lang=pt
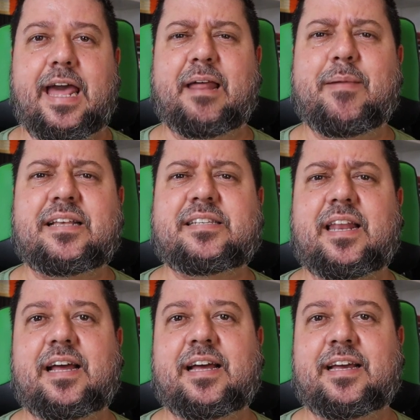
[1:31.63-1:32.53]
Ela
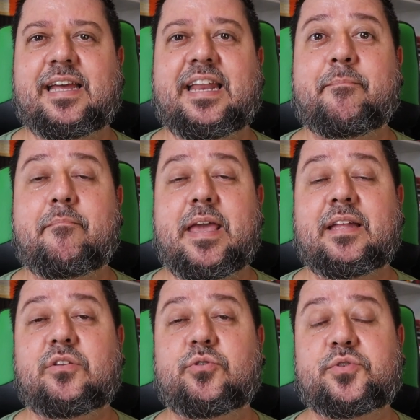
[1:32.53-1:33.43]
mescla
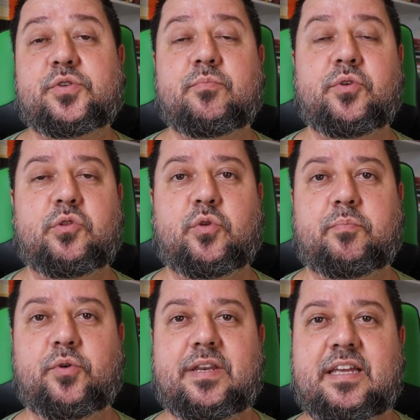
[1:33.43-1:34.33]
elementos muito
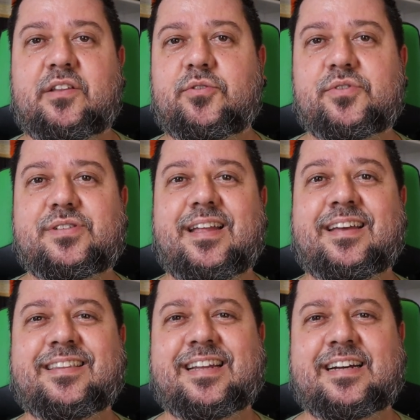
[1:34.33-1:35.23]
bonitos,
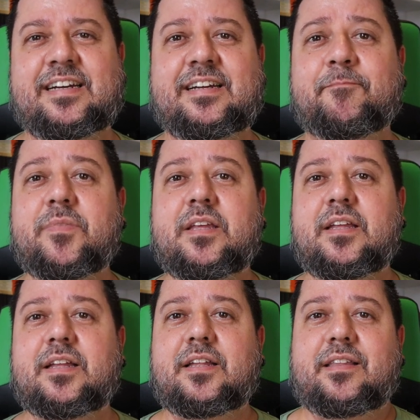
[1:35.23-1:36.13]
né, da
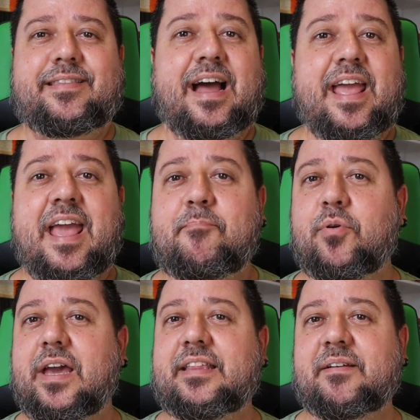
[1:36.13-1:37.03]
da
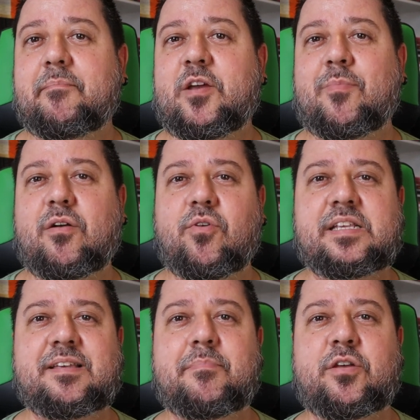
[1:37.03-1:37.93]
época e também uma
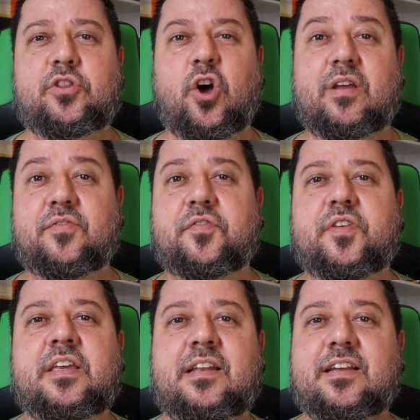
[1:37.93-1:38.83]
coisa meio
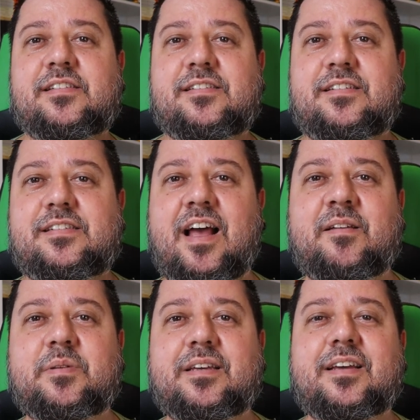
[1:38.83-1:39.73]
dogville, assim,
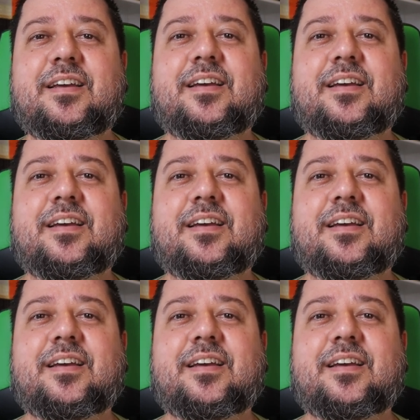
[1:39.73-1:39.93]
sabe?